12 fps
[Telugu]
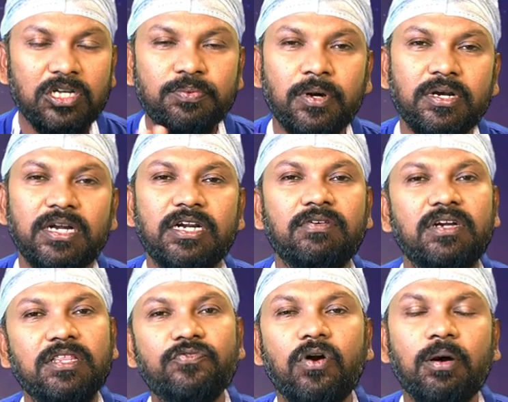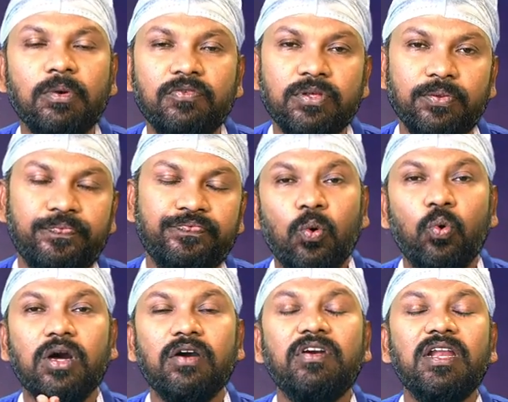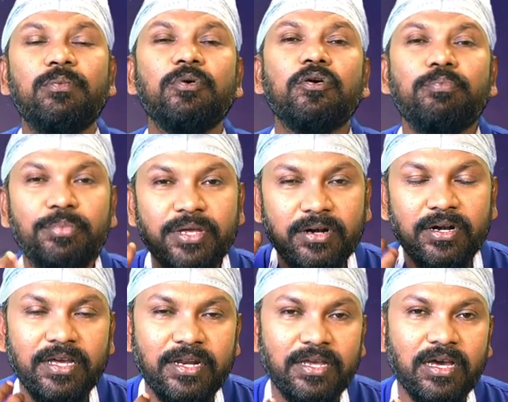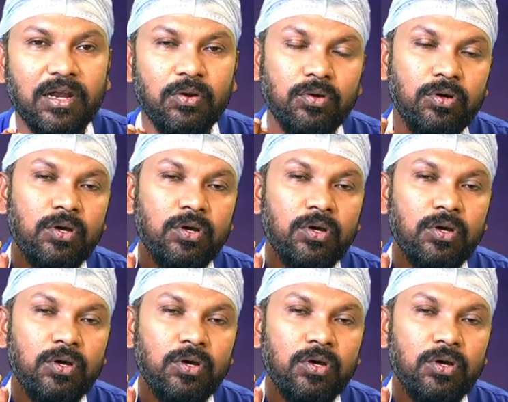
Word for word: స్పాట్ అనేటువంటిది ఫామ్ అవ్వదు ఒకవేళ మీకు బియర్డ్ ఏరియాలో